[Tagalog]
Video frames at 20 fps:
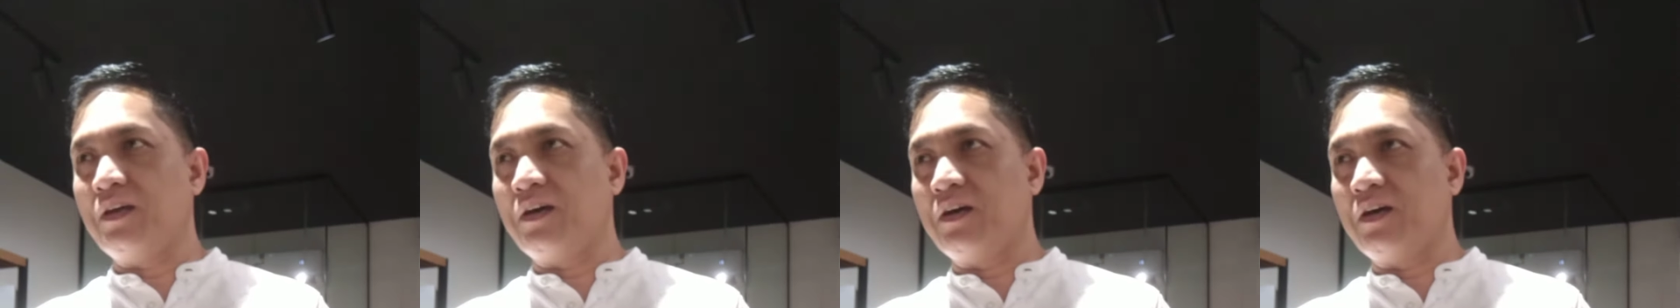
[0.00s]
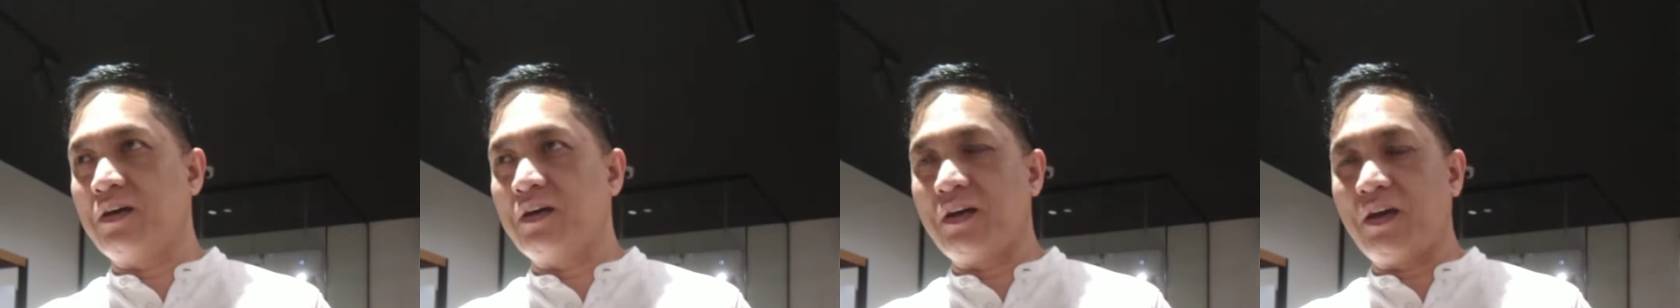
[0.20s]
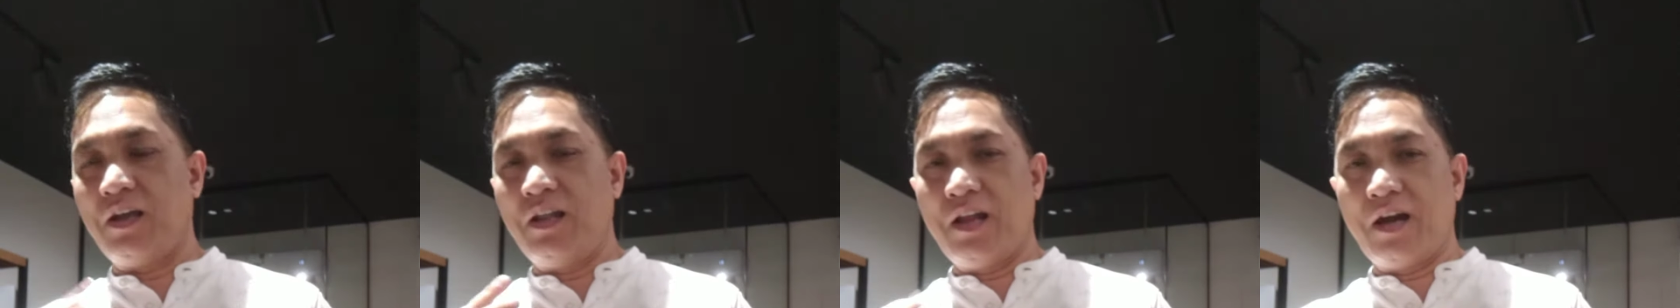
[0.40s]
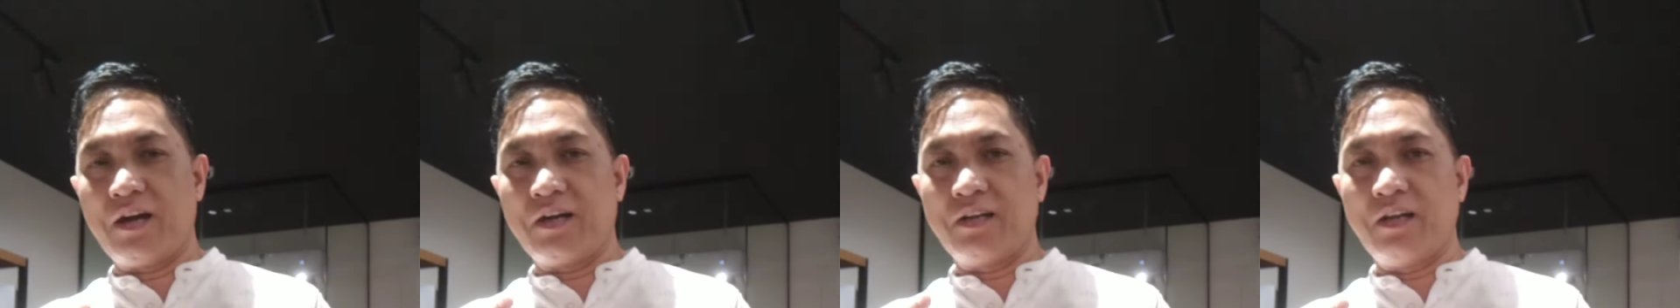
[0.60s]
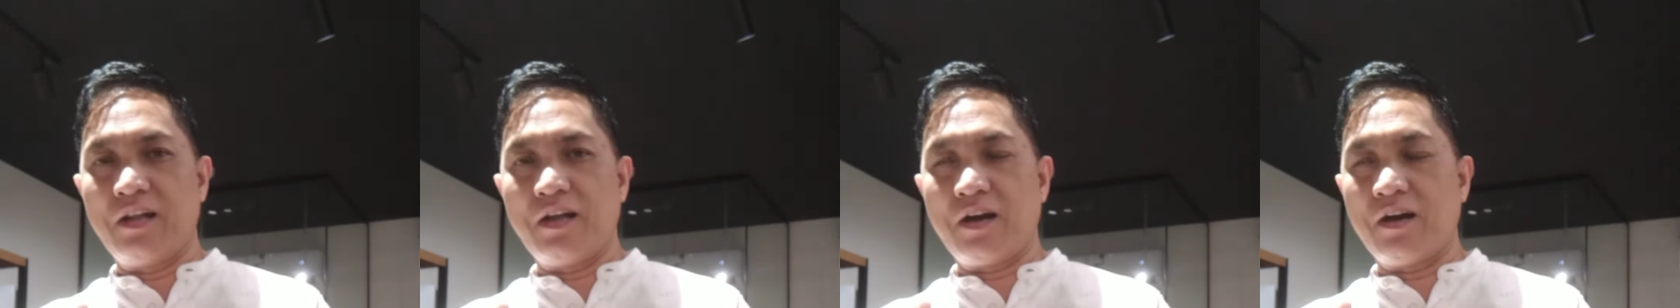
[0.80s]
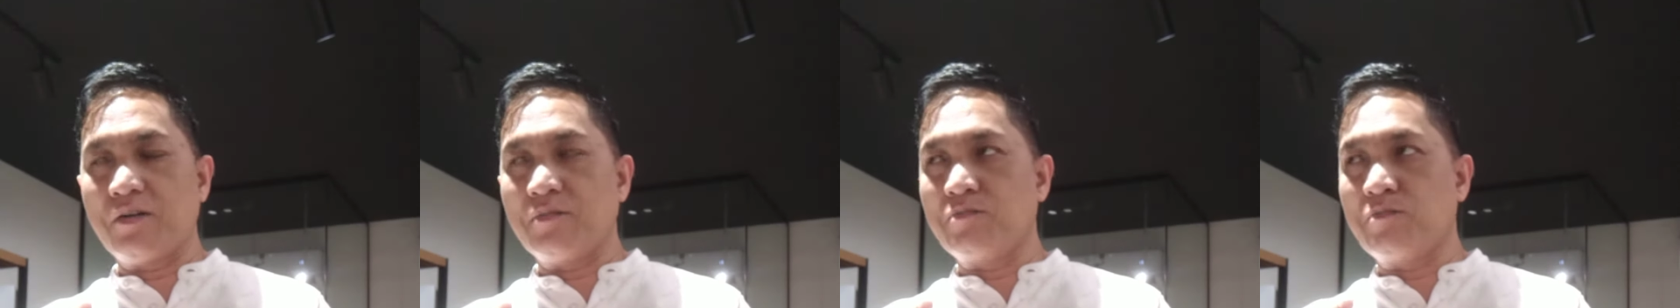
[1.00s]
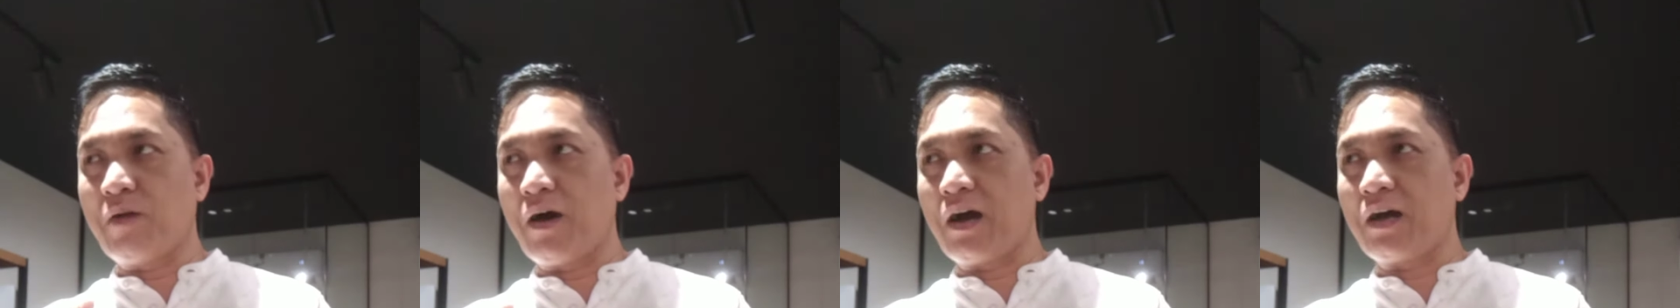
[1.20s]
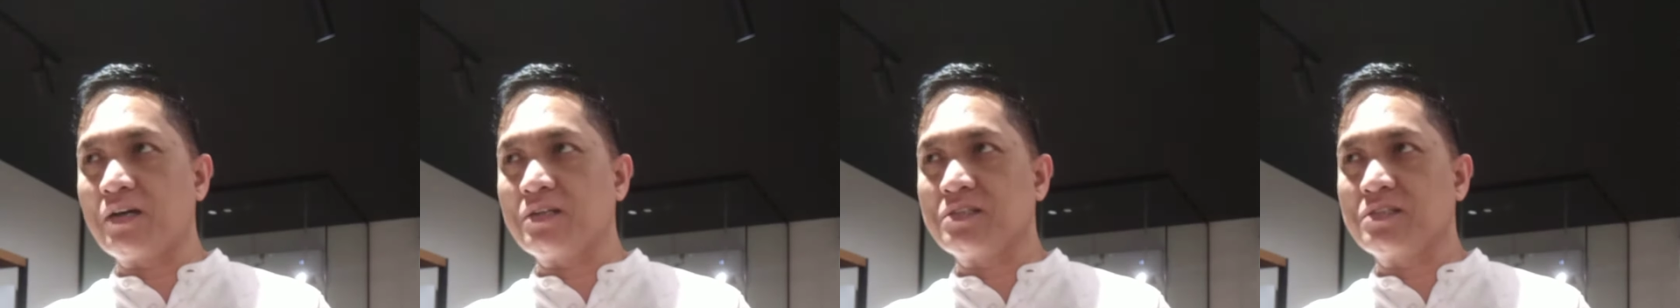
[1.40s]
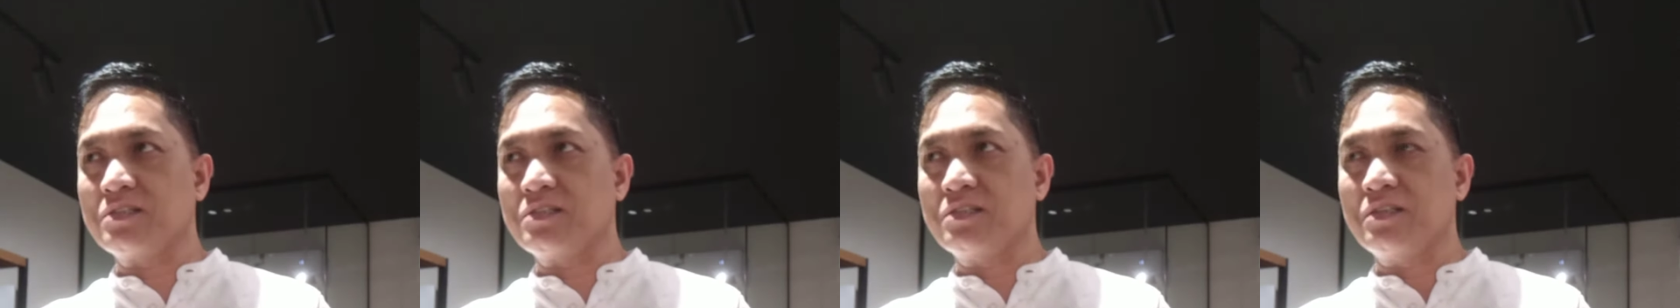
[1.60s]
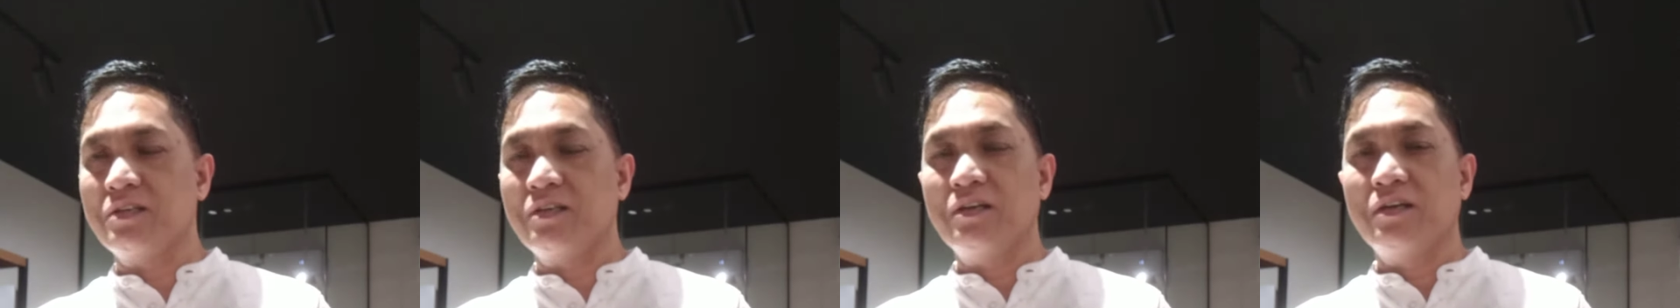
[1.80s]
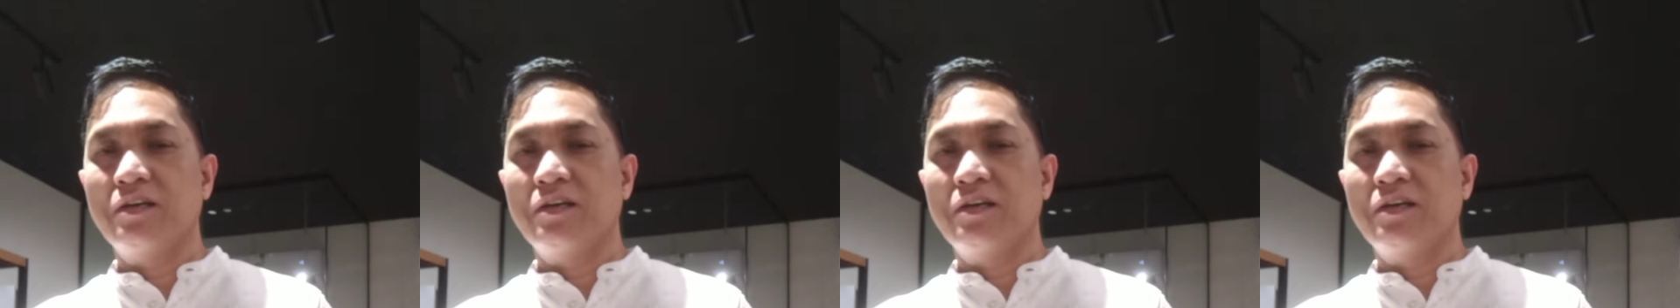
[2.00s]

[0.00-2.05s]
na kailangan nila ang box